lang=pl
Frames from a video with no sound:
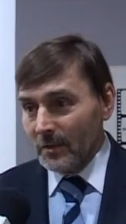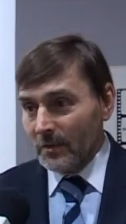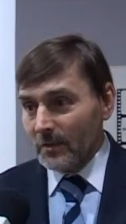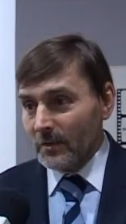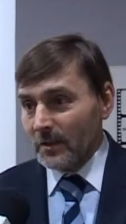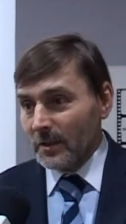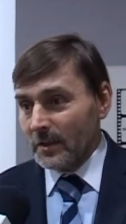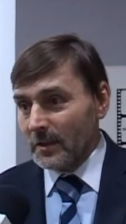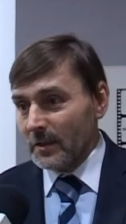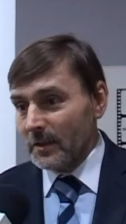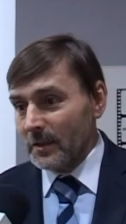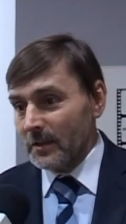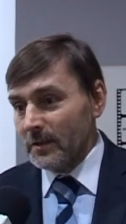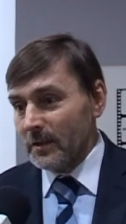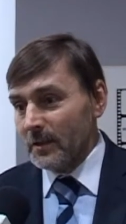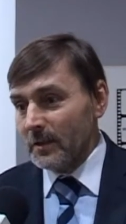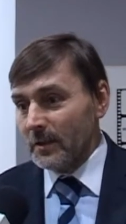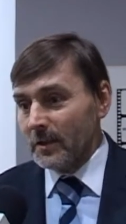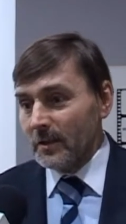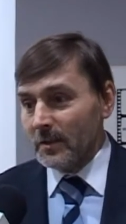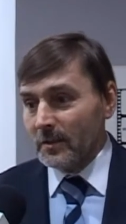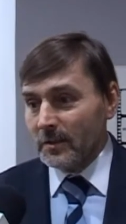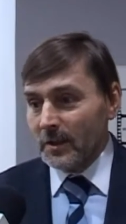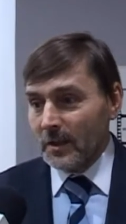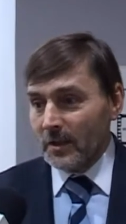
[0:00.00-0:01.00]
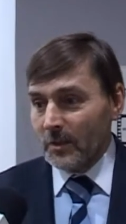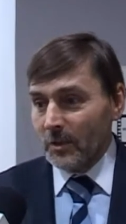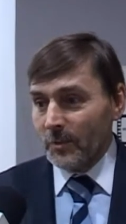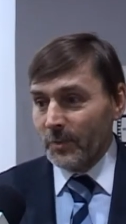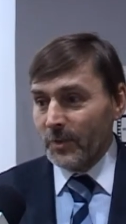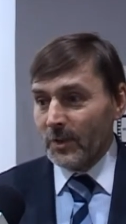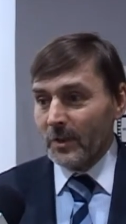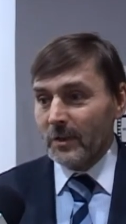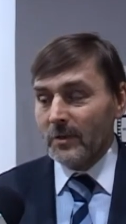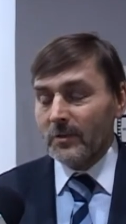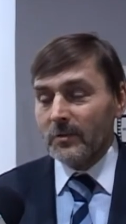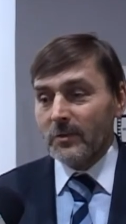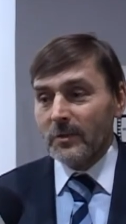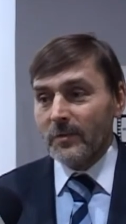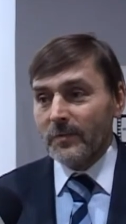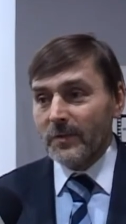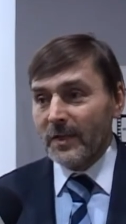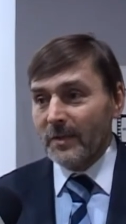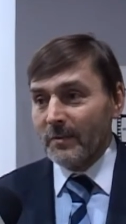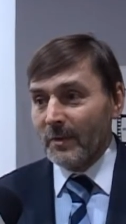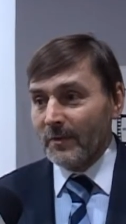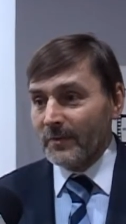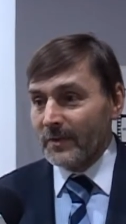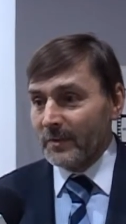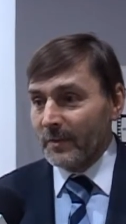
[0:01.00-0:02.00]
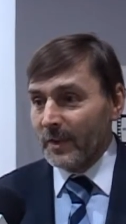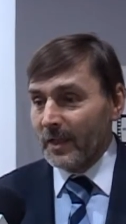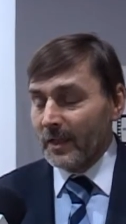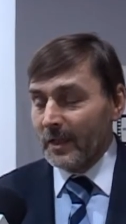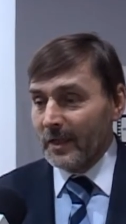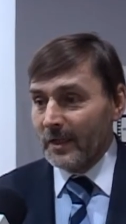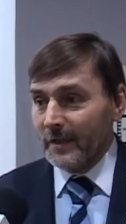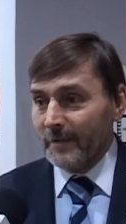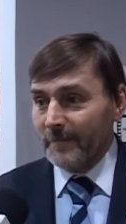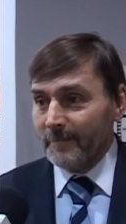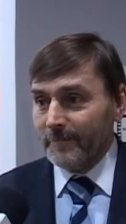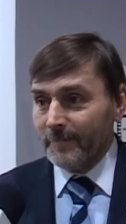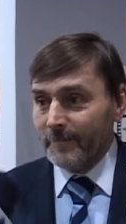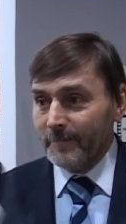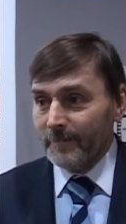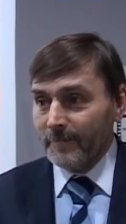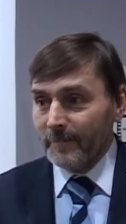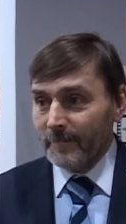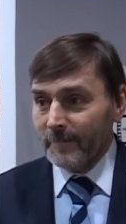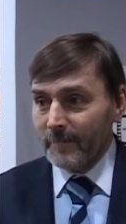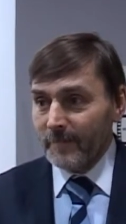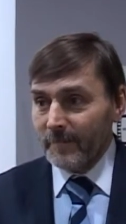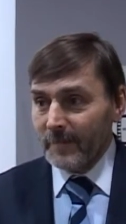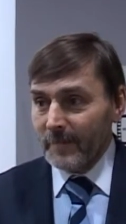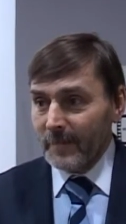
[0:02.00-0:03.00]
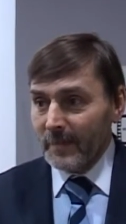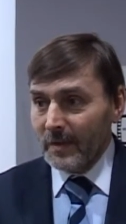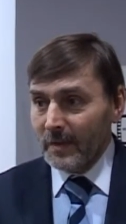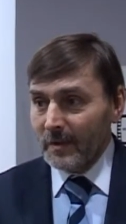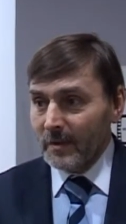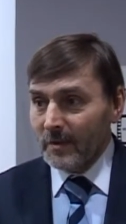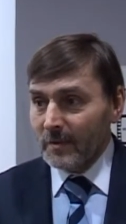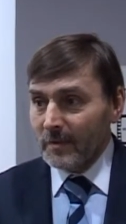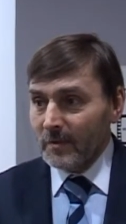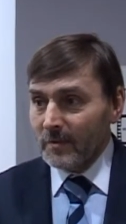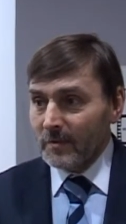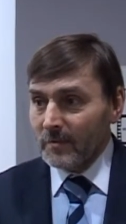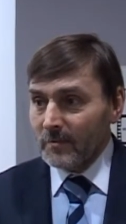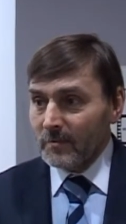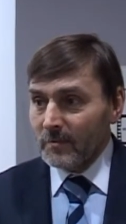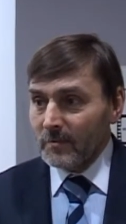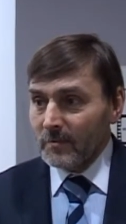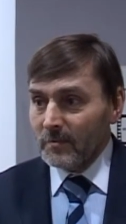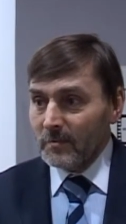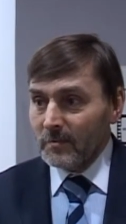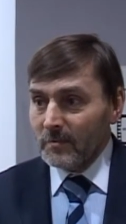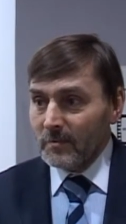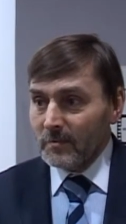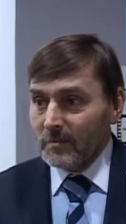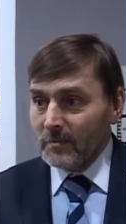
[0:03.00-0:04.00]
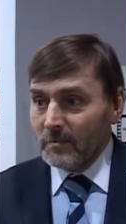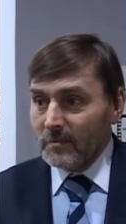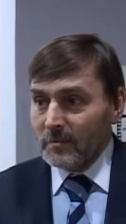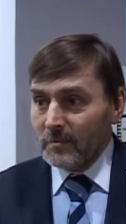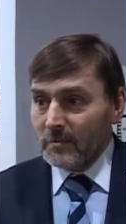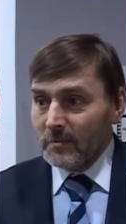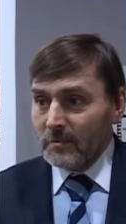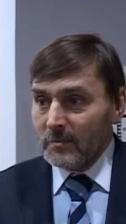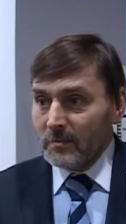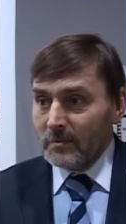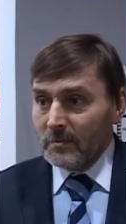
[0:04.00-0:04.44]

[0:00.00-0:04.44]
to jest nie tylko ten obszar, który firma wspiera. A czy poza właśnie wspomaganiem